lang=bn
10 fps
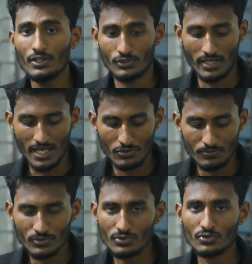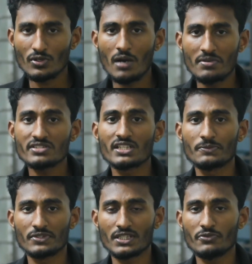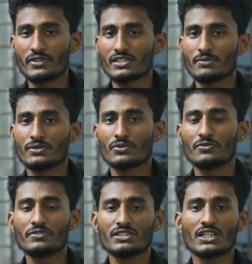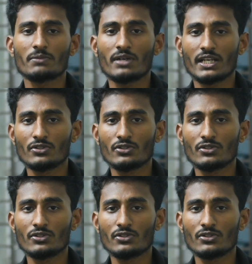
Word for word: সো এখন পর্যন্ত আমার জানা মতে হোয়াটসঅ্যাপের কোনো ফিচার বা